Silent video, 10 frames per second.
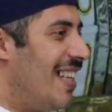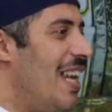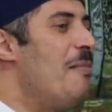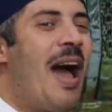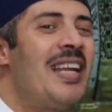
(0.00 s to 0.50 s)

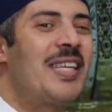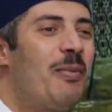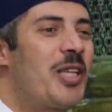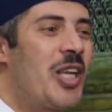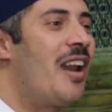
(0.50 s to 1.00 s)
لما قالش
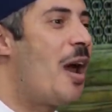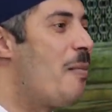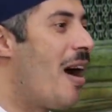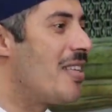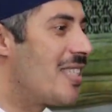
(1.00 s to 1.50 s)
بشرها
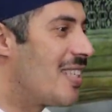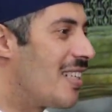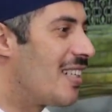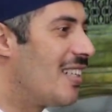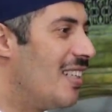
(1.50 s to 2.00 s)
بقصر
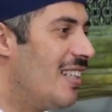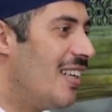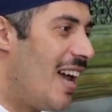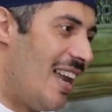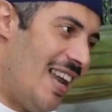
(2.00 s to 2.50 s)

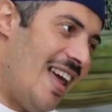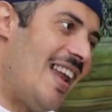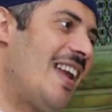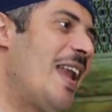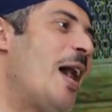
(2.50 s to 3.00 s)
قال لا
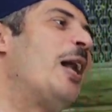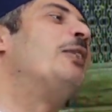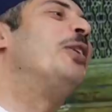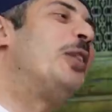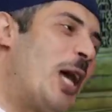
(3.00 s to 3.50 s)
لأنها
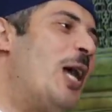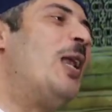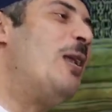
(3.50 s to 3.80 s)
جدت أهل